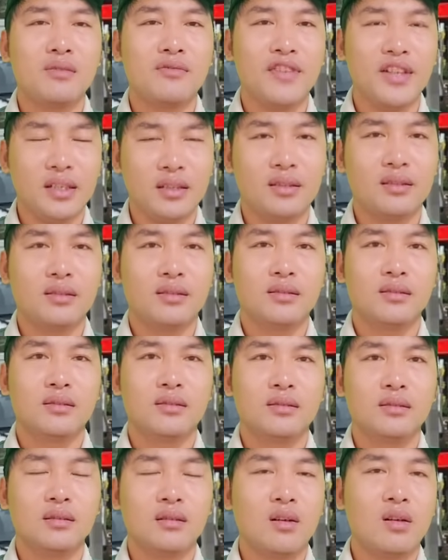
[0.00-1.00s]
Covid
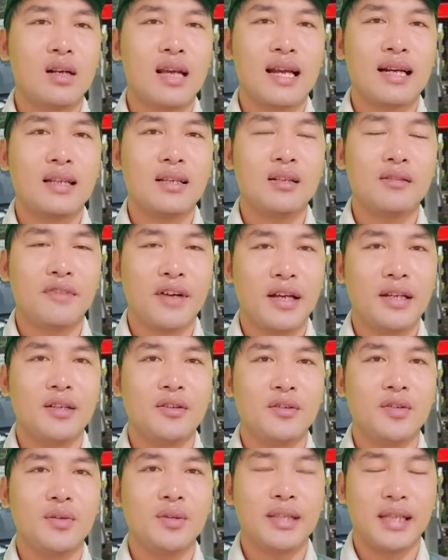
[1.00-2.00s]
rõ ràng là như vậy
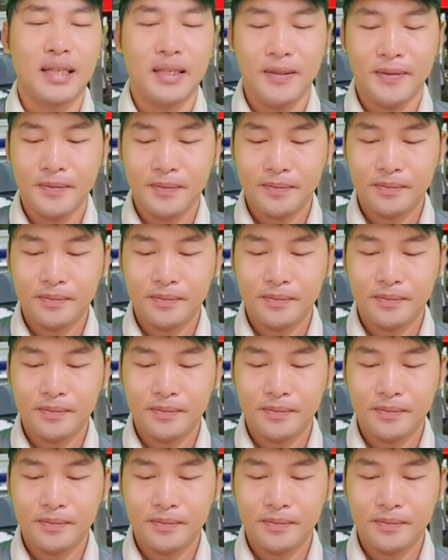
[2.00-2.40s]
cô chú anh chị